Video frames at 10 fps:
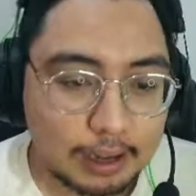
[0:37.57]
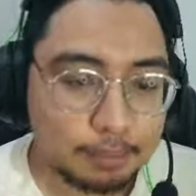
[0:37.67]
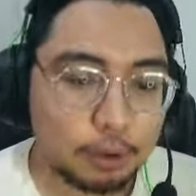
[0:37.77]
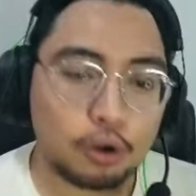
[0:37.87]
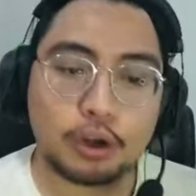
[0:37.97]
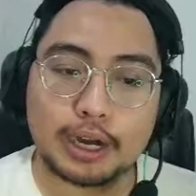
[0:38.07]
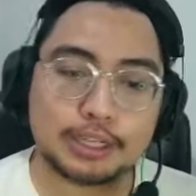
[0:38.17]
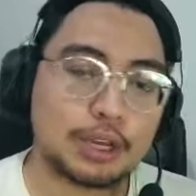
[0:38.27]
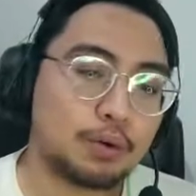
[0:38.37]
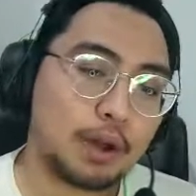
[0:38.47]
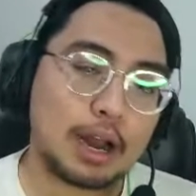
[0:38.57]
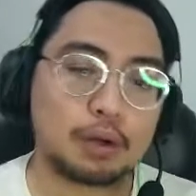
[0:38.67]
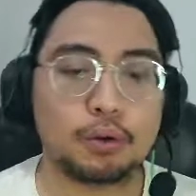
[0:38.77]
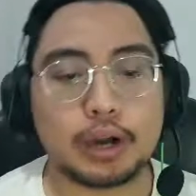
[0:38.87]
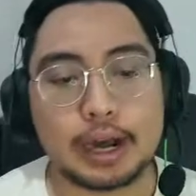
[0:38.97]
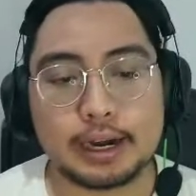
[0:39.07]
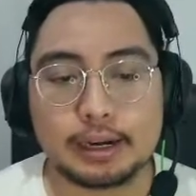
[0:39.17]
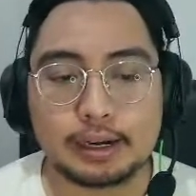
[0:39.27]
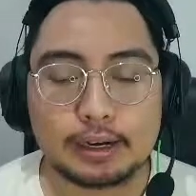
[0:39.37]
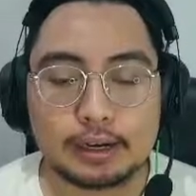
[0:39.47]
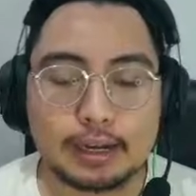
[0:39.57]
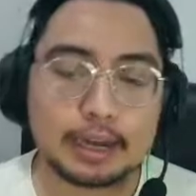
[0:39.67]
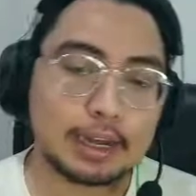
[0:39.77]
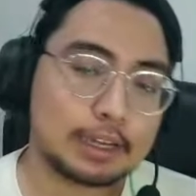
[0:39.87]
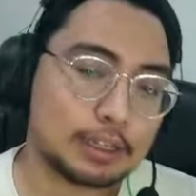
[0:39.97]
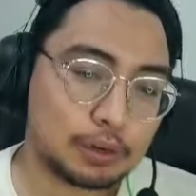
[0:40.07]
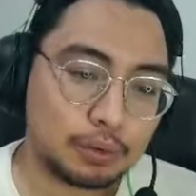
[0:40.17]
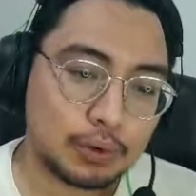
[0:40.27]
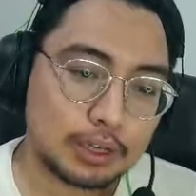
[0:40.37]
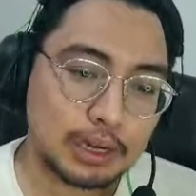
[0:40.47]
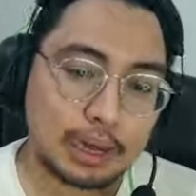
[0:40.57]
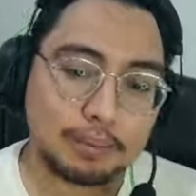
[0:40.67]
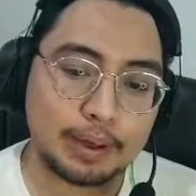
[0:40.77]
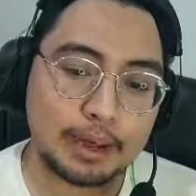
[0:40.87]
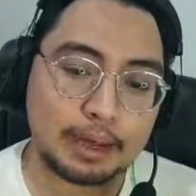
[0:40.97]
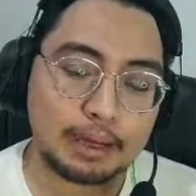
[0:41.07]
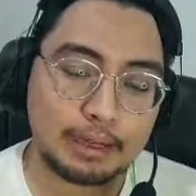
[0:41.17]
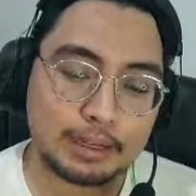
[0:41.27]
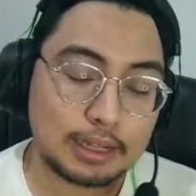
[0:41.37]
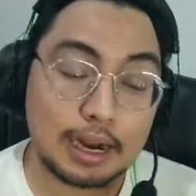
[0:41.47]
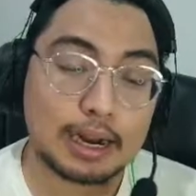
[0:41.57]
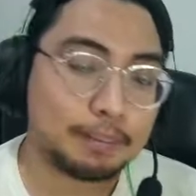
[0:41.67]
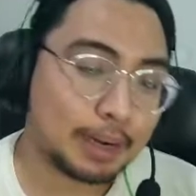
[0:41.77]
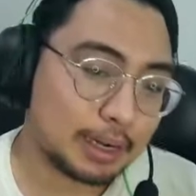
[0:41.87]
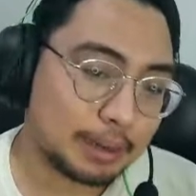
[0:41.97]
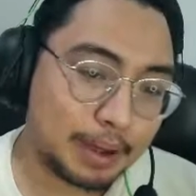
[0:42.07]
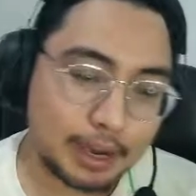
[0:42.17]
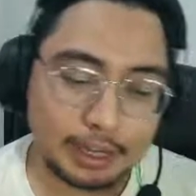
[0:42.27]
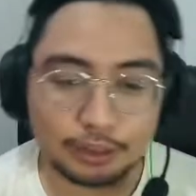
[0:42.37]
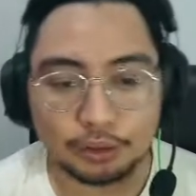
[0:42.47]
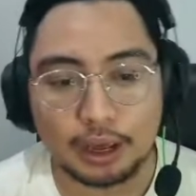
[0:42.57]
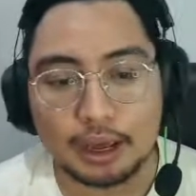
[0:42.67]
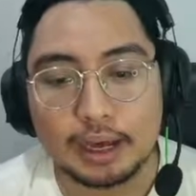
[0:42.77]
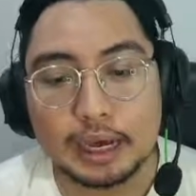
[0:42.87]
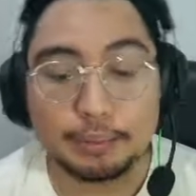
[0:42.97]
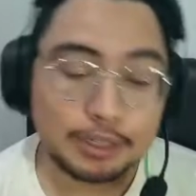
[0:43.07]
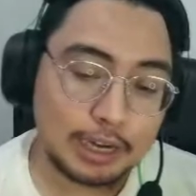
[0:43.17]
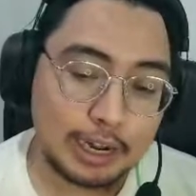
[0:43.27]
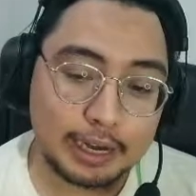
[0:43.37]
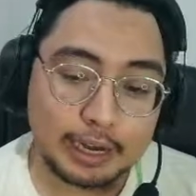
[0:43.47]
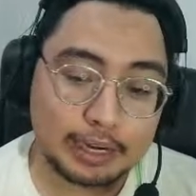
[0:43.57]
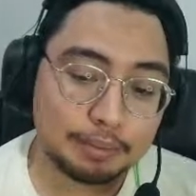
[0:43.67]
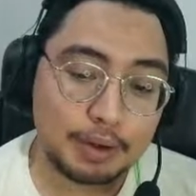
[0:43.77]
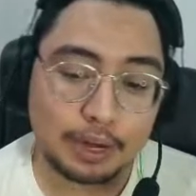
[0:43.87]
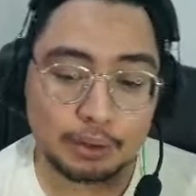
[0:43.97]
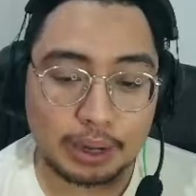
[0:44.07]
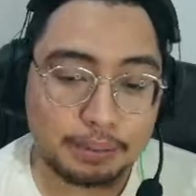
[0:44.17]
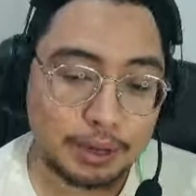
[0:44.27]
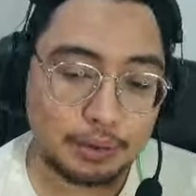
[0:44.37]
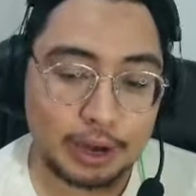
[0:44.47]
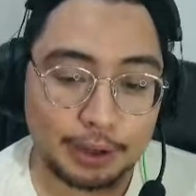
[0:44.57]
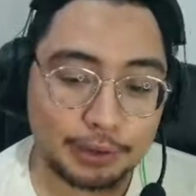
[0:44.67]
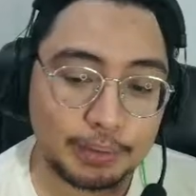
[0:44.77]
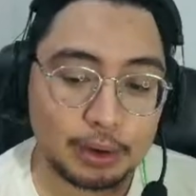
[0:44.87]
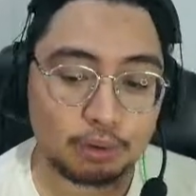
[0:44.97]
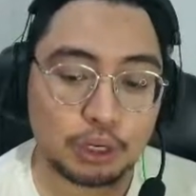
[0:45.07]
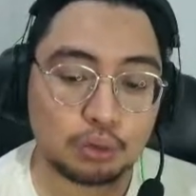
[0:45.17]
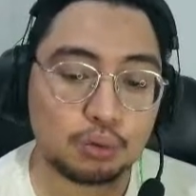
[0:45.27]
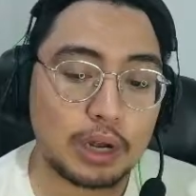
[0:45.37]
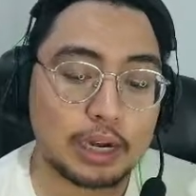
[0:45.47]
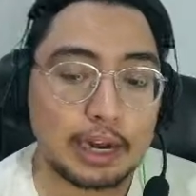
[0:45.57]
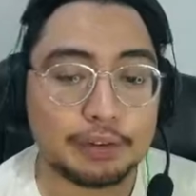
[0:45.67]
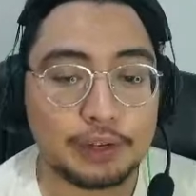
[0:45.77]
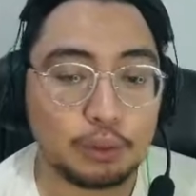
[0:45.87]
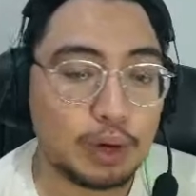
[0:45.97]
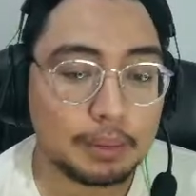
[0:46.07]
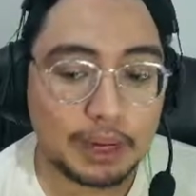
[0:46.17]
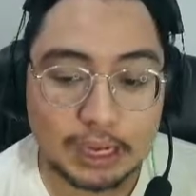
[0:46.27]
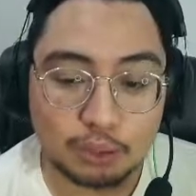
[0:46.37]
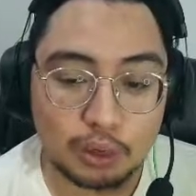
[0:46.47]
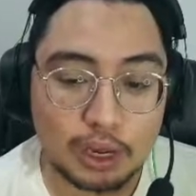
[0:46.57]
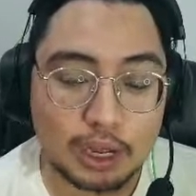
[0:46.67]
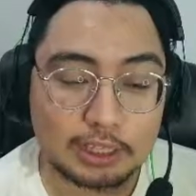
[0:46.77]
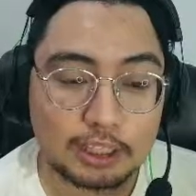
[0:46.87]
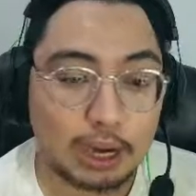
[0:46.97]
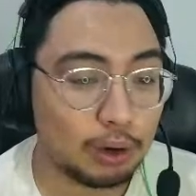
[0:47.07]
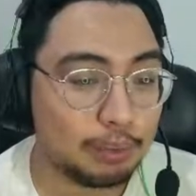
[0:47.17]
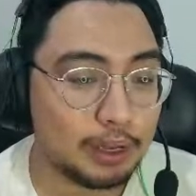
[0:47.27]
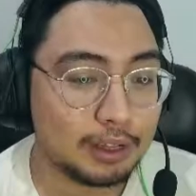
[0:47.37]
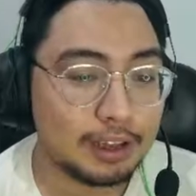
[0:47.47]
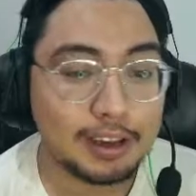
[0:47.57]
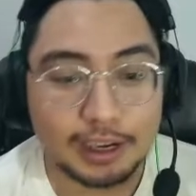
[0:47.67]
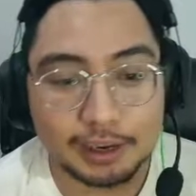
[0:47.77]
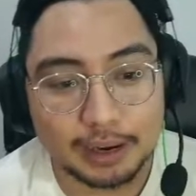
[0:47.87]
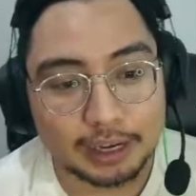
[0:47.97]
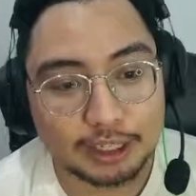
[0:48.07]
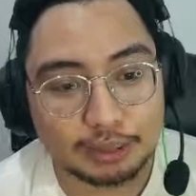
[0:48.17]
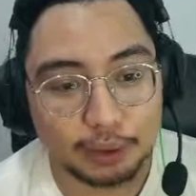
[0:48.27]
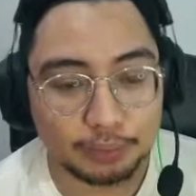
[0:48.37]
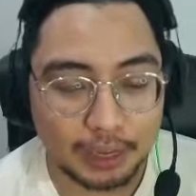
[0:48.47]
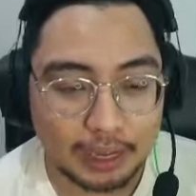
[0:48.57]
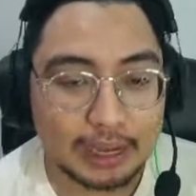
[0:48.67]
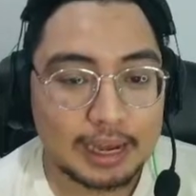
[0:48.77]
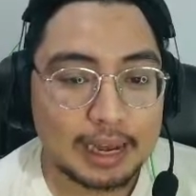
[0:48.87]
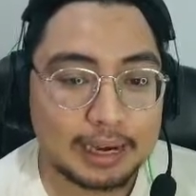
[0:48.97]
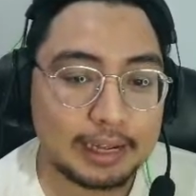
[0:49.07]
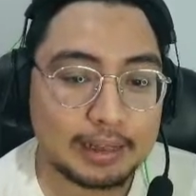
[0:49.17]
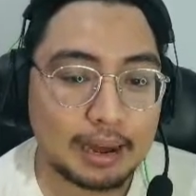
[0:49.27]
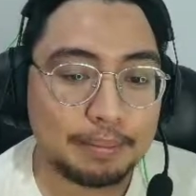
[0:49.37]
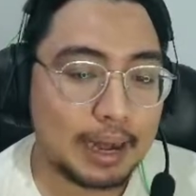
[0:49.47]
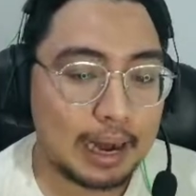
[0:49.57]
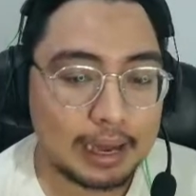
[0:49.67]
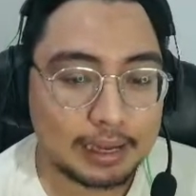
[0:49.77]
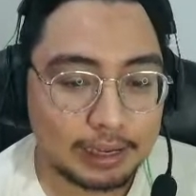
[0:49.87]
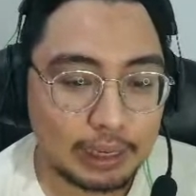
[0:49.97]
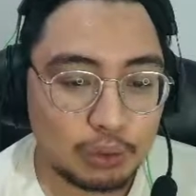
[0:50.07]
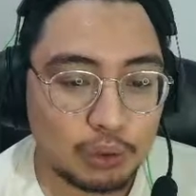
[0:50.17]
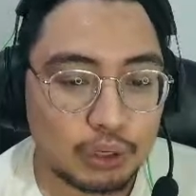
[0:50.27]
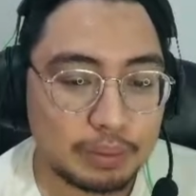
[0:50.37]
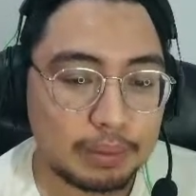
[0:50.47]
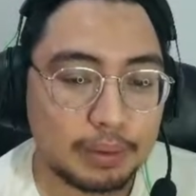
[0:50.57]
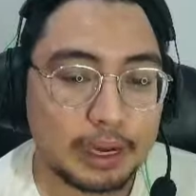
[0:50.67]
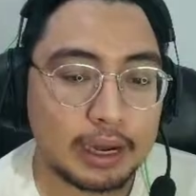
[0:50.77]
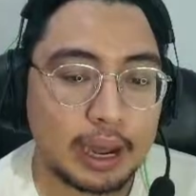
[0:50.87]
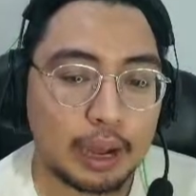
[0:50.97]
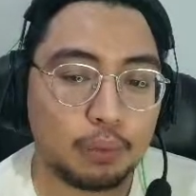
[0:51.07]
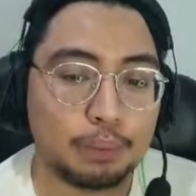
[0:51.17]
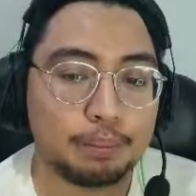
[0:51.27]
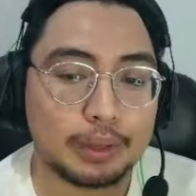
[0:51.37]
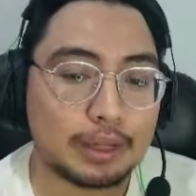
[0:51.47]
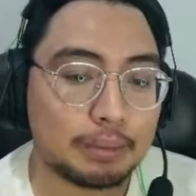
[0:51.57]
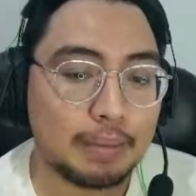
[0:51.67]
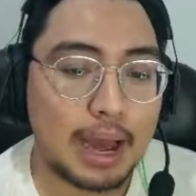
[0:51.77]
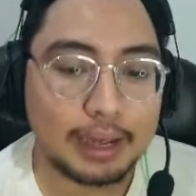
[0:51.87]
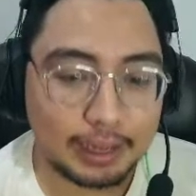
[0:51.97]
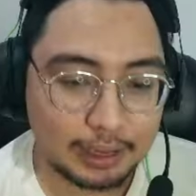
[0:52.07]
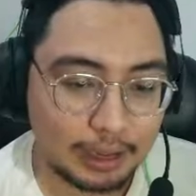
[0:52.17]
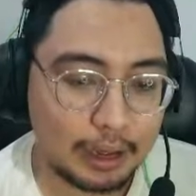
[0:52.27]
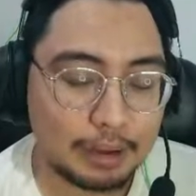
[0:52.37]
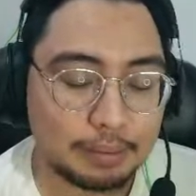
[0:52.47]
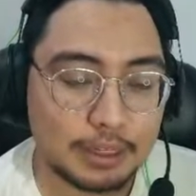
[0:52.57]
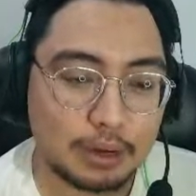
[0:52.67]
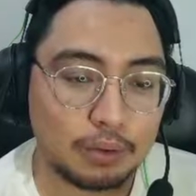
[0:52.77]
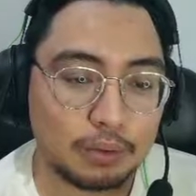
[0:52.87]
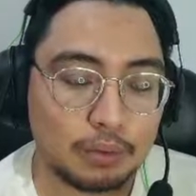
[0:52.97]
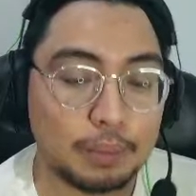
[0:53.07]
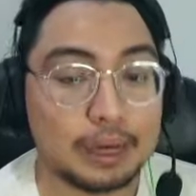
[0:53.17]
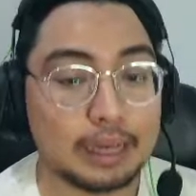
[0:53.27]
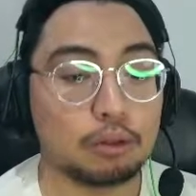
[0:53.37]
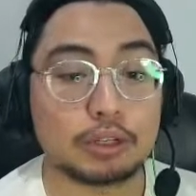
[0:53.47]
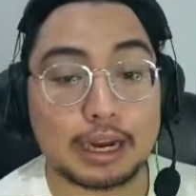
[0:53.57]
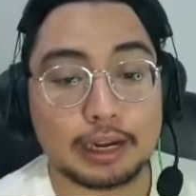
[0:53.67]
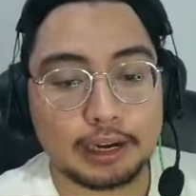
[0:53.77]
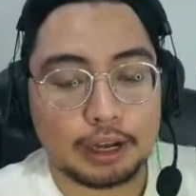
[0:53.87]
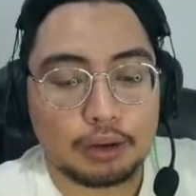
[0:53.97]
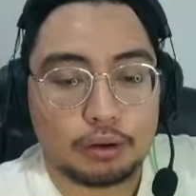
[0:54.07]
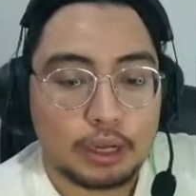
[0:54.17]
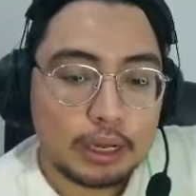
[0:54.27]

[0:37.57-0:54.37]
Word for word: Progres yang gua lakukan dengan karakter gue selama uh, setelah dari part yang kemarin itu ya. Bisa lihat di kanan bawah bahwa level Manungsa sudah di level 12, sudah jauh lebih tinggi dibandingkan sebelumnya. Ditambah lagi, gue sudah memberikan equipment terbaik ya yang bisa gue beli untuk saat ini ya.